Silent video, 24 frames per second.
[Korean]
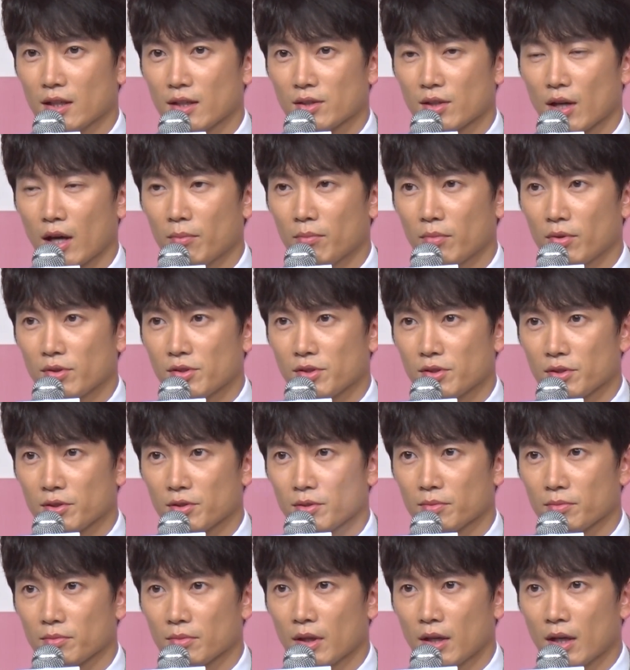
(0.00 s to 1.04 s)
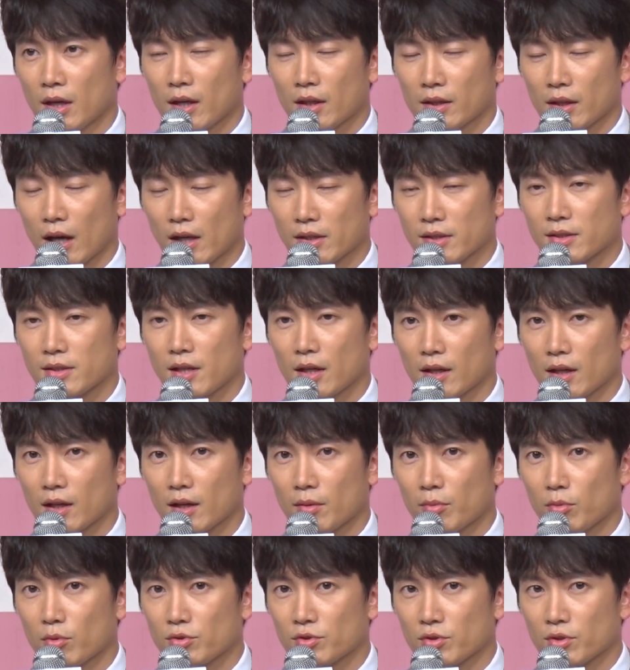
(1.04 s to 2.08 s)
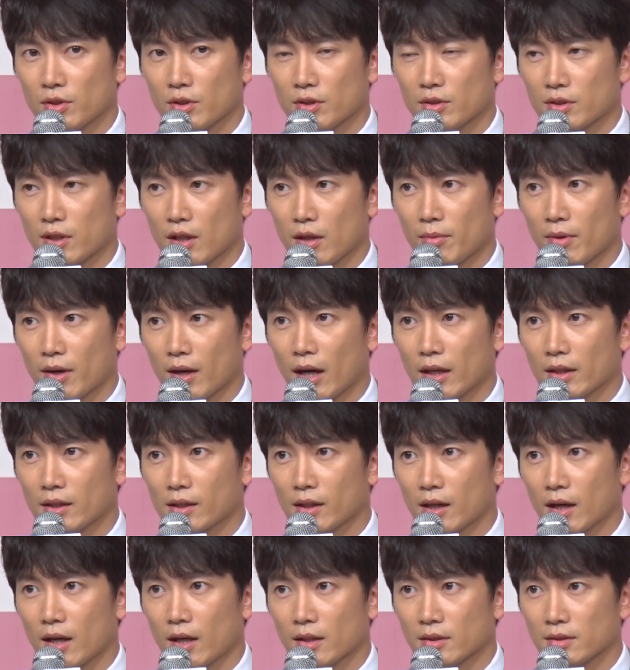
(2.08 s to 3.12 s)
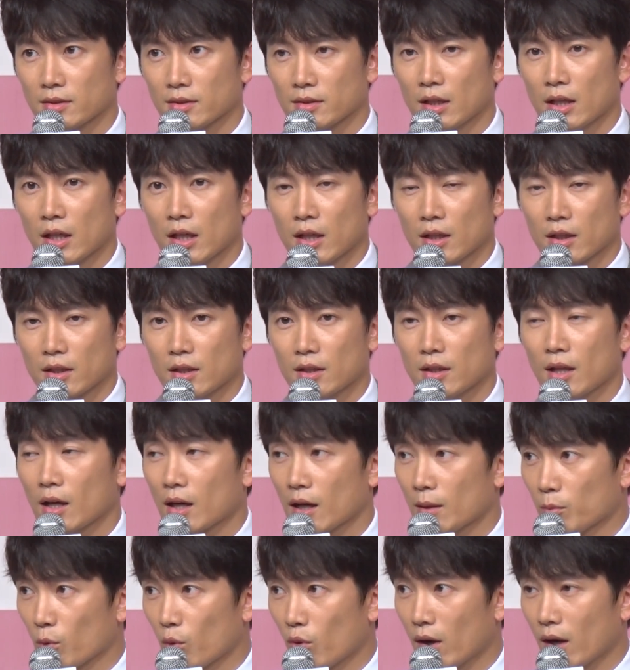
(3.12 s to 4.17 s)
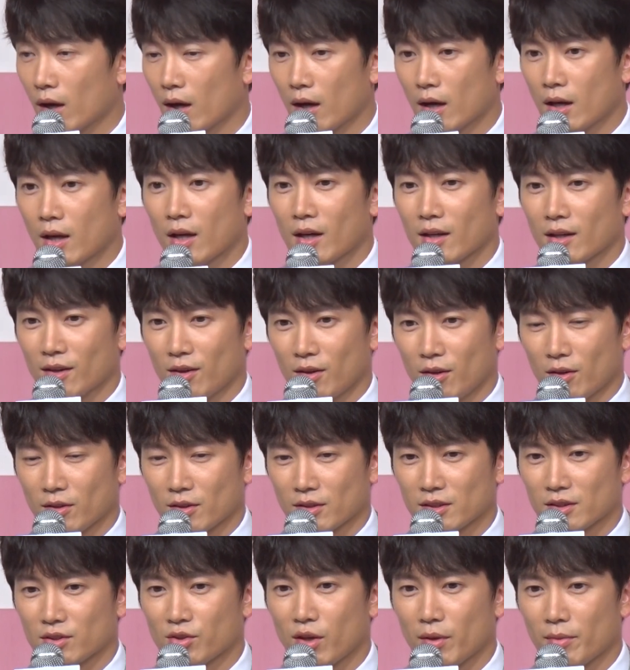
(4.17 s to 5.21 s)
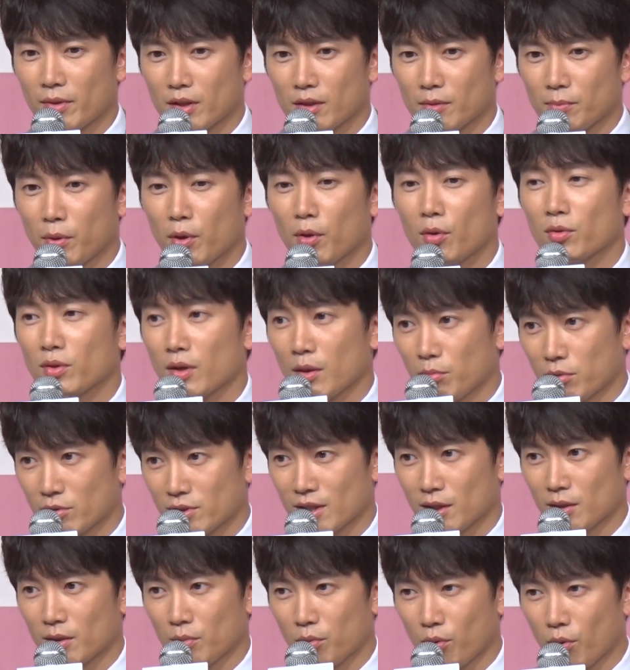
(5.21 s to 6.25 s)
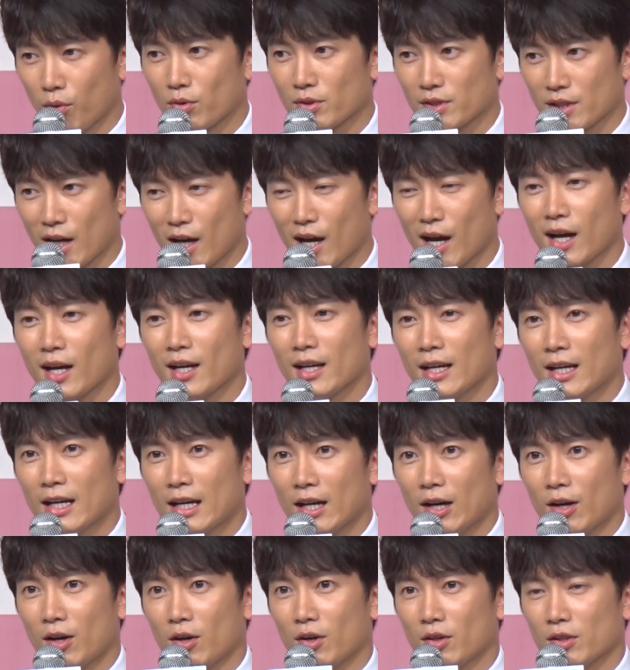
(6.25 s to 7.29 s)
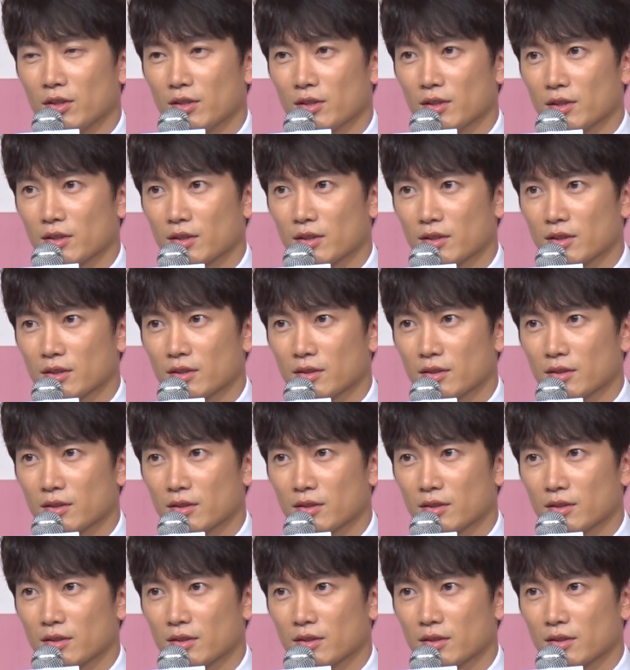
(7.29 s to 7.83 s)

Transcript: 대해서 한 번쯤 다시 생각해 볼 수 있는 드라마가 아닐까 하는 기대감과 어, 그 드라마를 표현해 보자, 보고자 어, 이